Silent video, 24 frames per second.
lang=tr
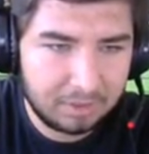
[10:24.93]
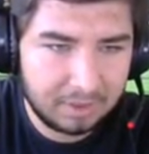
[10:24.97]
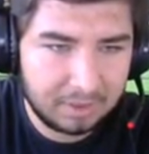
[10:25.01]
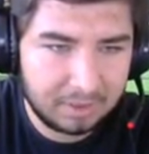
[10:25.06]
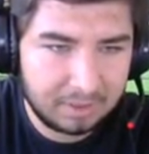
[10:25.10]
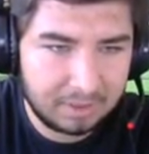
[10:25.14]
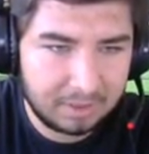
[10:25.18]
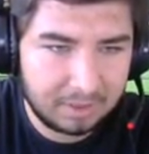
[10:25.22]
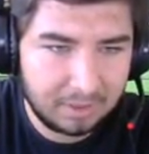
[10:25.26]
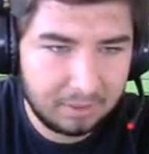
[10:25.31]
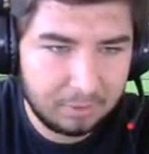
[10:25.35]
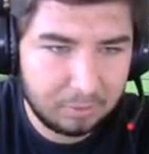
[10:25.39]

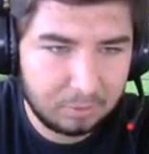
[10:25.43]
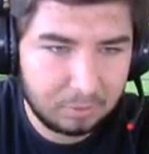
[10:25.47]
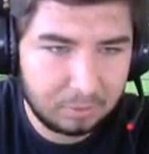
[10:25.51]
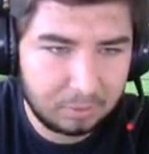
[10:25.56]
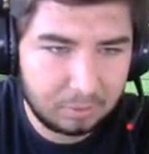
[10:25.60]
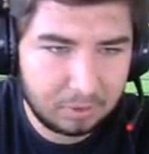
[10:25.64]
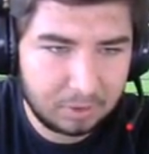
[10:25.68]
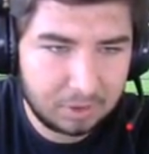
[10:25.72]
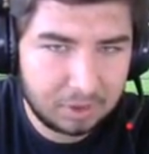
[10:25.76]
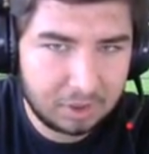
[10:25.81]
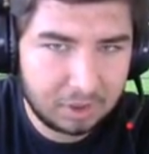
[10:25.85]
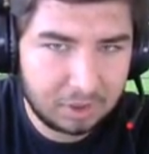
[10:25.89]
detaylı
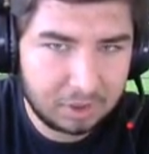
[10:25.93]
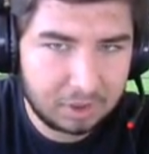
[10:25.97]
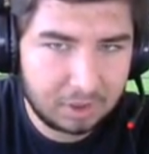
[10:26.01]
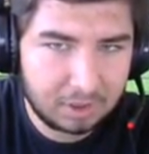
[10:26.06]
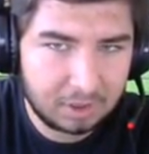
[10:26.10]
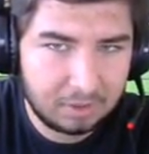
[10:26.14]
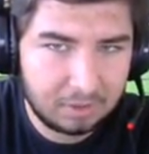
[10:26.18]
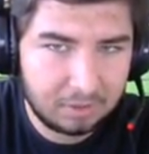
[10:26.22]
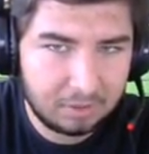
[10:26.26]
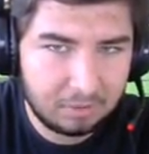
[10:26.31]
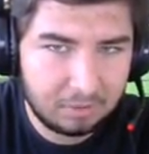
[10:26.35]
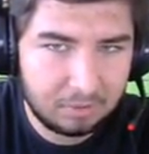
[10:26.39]
görünecek
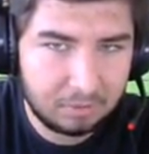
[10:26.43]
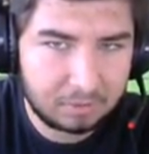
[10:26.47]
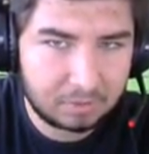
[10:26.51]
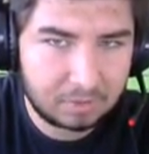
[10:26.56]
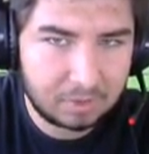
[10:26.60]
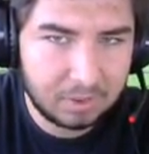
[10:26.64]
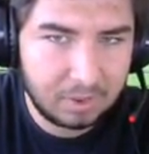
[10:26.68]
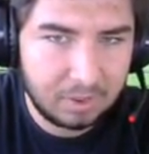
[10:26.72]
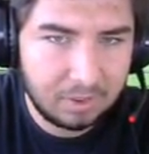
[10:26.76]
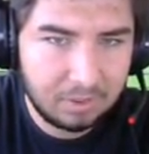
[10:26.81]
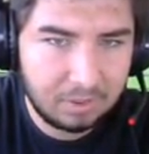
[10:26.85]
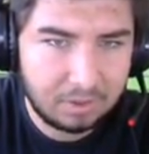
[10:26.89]
şekilde
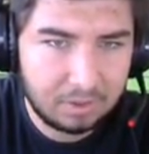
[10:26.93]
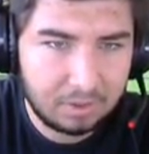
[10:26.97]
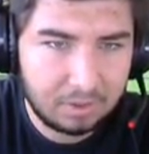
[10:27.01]
olursa